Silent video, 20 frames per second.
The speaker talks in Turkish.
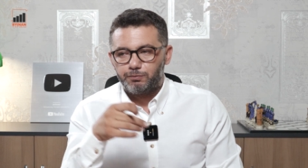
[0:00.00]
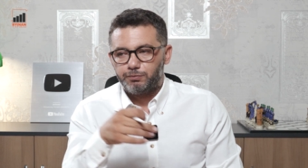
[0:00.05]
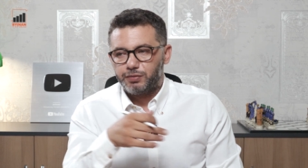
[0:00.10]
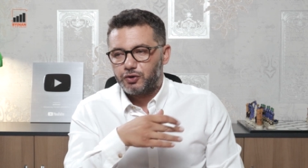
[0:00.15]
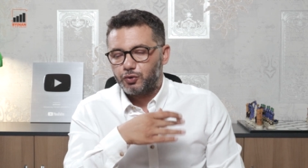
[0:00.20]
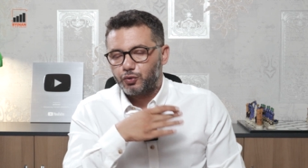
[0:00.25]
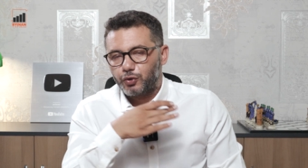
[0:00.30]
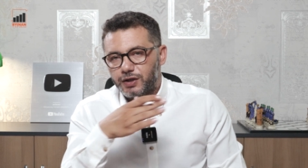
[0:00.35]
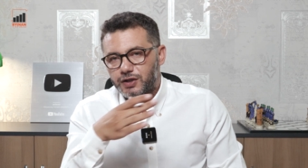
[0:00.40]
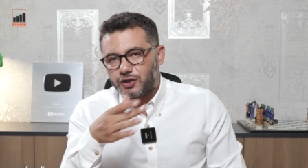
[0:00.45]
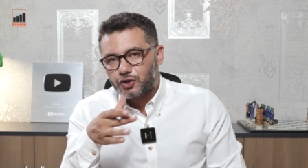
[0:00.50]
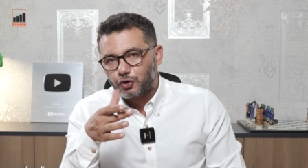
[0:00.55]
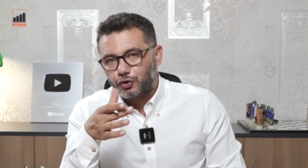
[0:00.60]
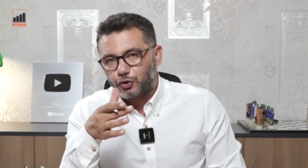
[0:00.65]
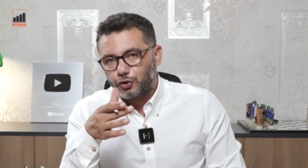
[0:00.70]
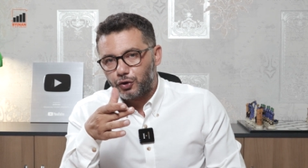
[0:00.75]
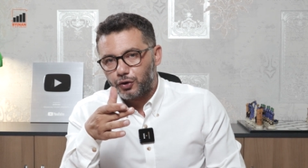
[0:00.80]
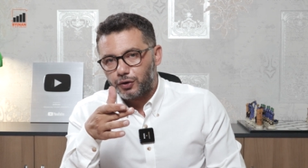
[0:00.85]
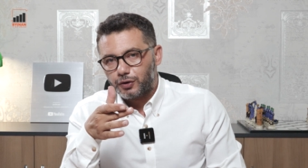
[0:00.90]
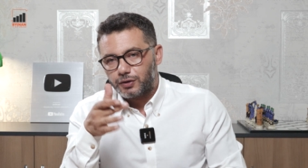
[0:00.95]
Bitcoin
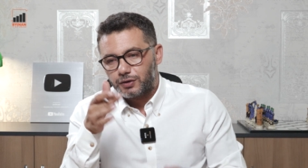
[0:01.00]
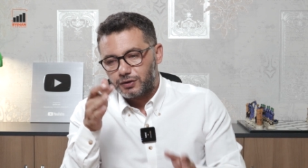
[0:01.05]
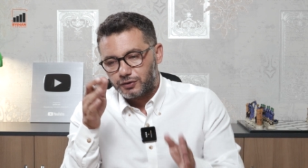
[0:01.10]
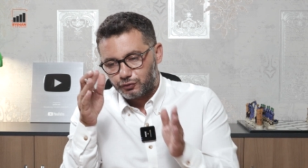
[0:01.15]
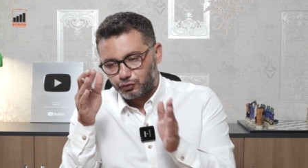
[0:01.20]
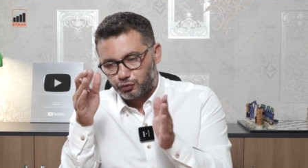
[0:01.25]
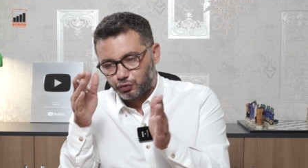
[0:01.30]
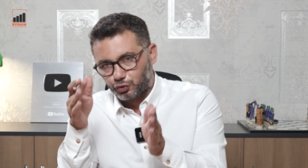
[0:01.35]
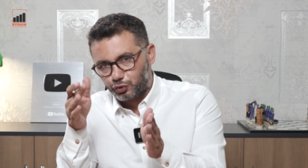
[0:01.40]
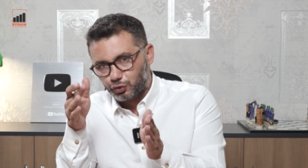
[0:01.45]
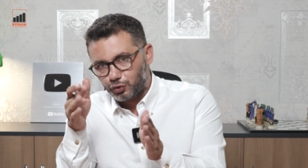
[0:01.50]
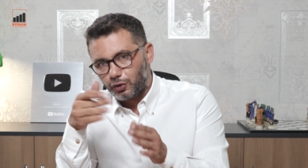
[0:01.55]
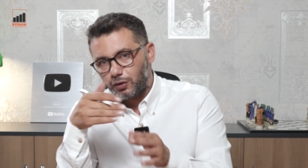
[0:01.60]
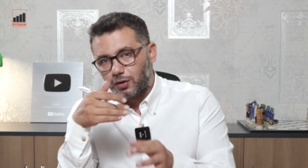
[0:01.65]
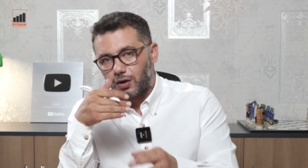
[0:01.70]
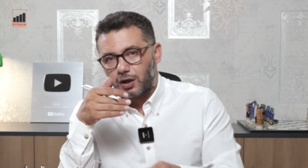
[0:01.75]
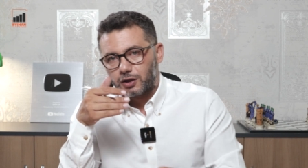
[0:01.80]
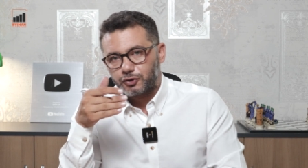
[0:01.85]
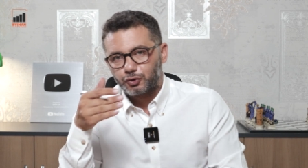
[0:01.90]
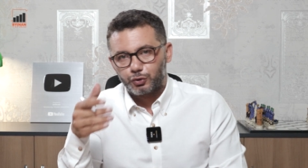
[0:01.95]
çıkıyor,
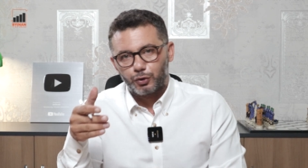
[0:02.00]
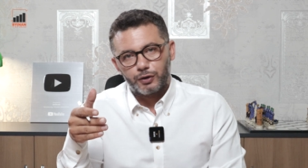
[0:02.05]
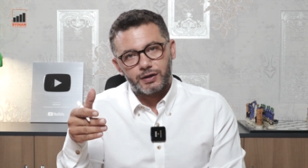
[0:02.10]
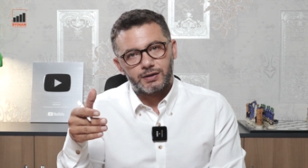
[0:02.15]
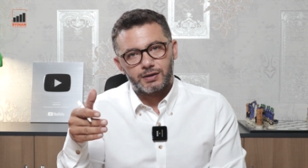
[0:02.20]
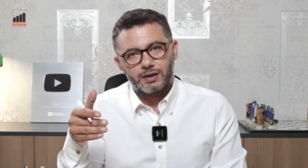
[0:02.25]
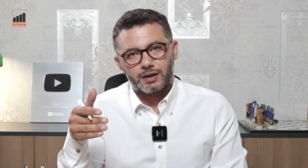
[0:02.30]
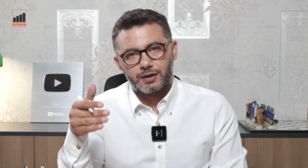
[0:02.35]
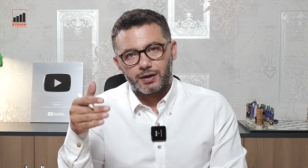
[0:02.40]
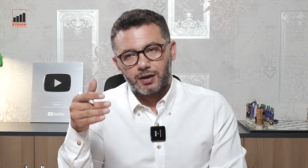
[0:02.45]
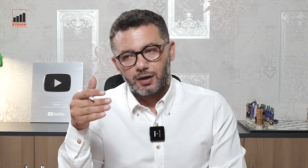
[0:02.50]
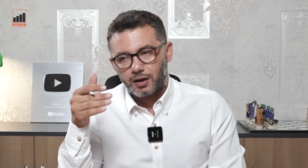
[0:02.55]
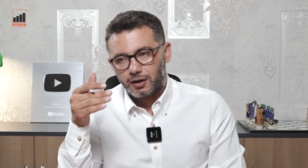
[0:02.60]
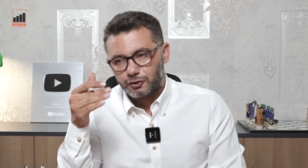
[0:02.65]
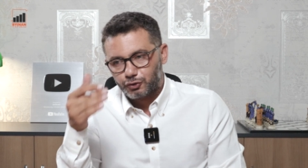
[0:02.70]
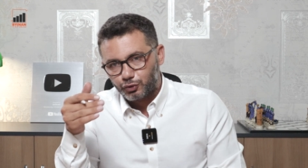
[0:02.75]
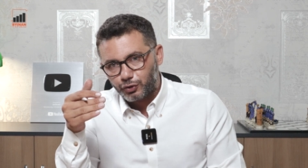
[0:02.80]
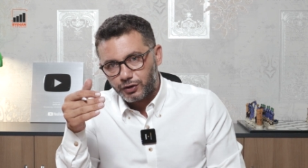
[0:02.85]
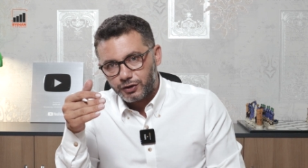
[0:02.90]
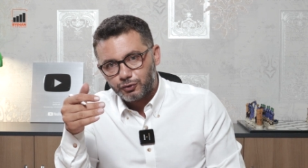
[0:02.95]
duruyor altcoin'ler.
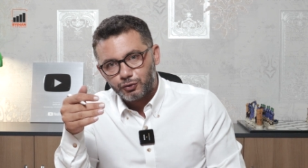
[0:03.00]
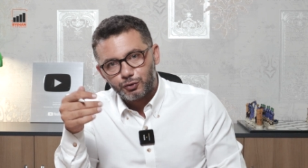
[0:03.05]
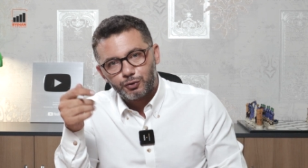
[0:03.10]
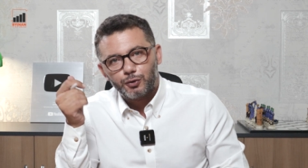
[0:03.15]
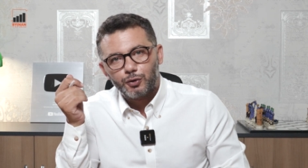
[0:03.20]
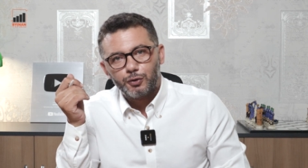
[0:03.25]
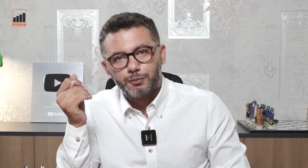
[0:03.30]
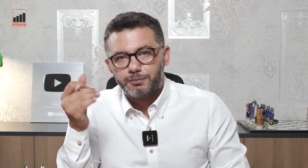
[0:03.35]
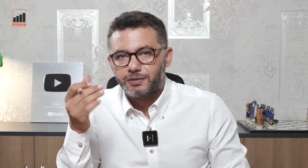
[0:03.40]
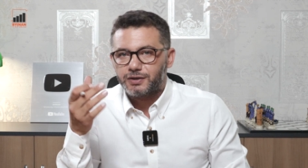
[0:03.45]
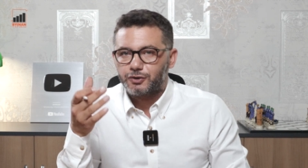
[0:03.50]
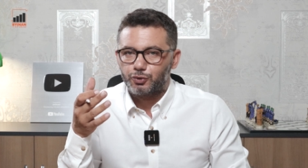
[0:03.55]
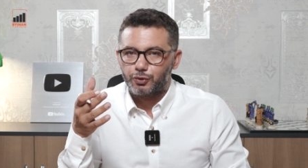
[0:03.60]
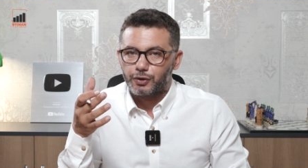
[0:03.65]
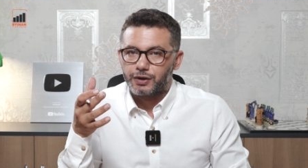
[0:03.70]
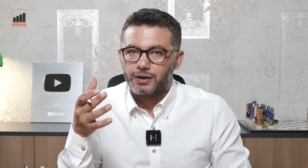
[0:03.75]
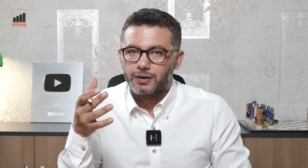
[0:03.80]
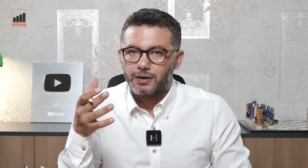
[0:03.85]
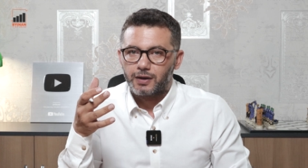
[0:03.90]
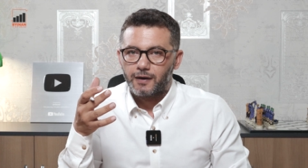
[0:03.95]
Altcoin duruyor,
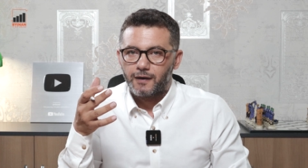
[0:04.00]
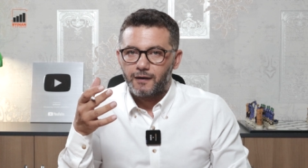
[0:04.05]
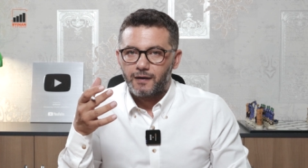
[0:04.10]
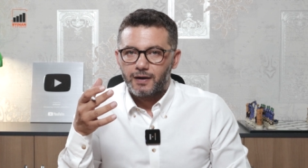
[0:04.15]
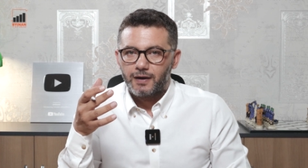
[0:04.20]
Bitcoin.